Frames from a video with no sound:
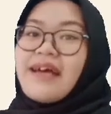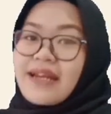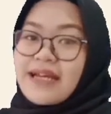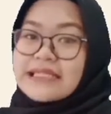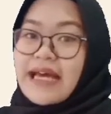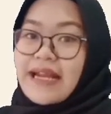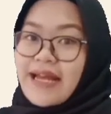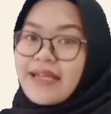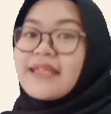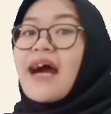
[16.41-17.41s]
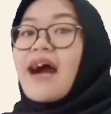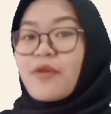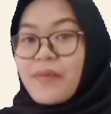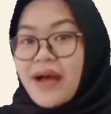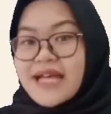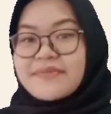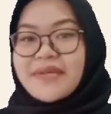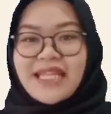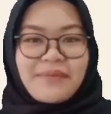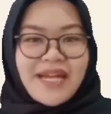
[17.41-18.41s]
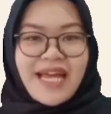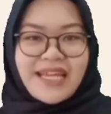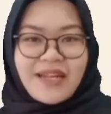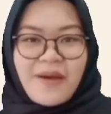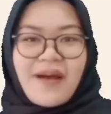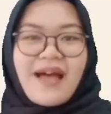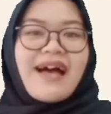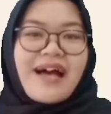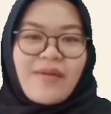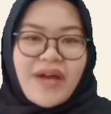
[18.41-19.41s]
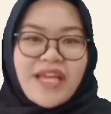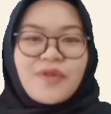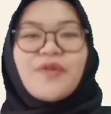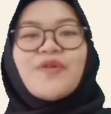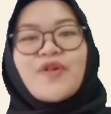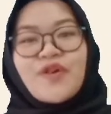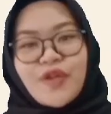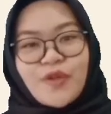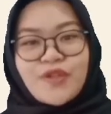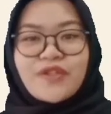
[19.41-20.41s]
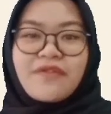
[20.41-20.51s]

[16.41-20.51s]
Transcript: Nah sekarang kita akan membahas materi menarik loh Apa itu? Yuk tonton